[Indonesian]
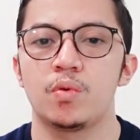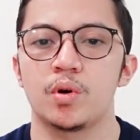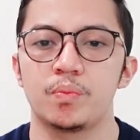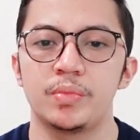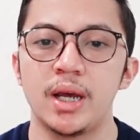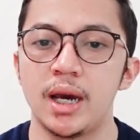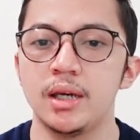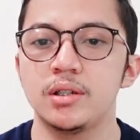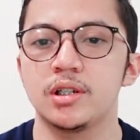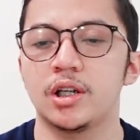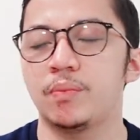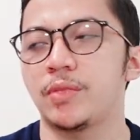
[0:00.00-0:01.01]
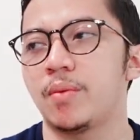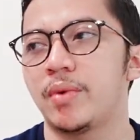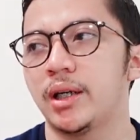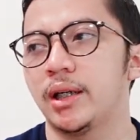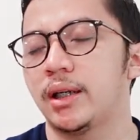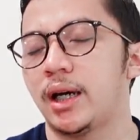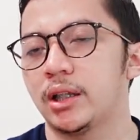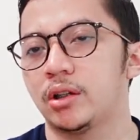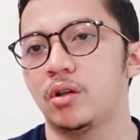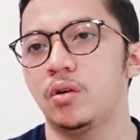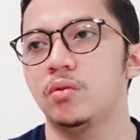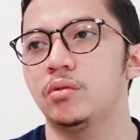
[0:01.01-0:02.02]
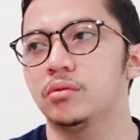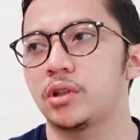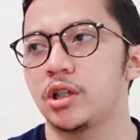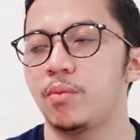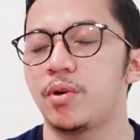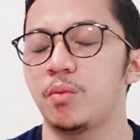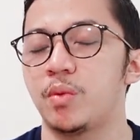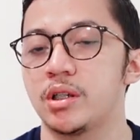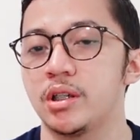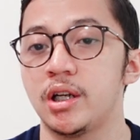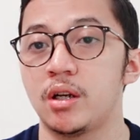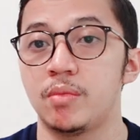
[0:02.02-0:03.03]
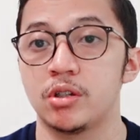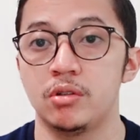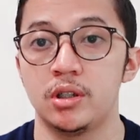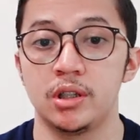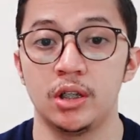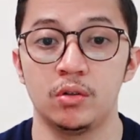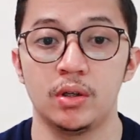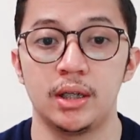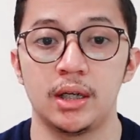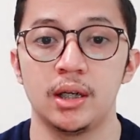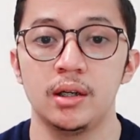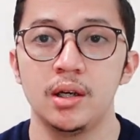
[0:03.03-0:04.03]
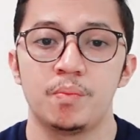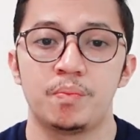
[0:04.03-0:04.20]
Dai scripta manen atau terjemahan bebasnya dalam bahasa Indonesia itu adalah